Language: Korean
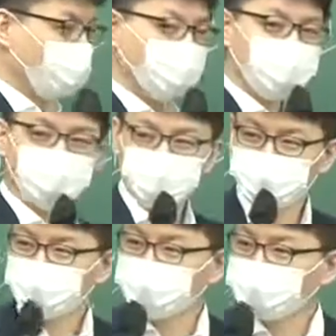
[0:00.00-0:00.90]
복지
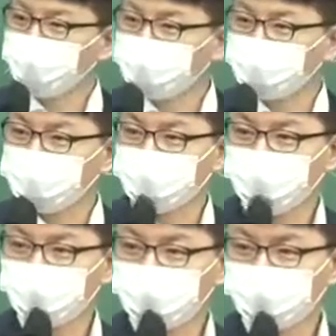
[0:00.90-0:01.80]
정책을 생각해 복지 정책
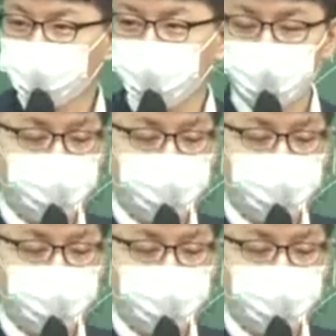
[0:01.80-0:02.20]
거꾸로